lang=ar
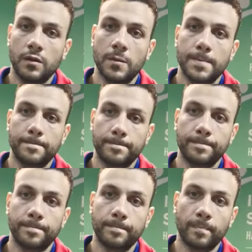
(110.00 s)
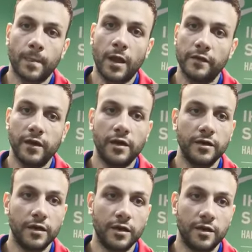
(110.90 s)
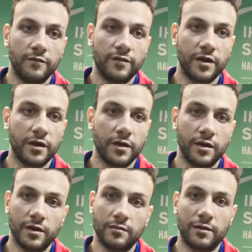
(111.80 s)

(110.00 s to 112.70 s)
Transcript: شايفينها ازاي؟ هي دي حقيقه فرق آه،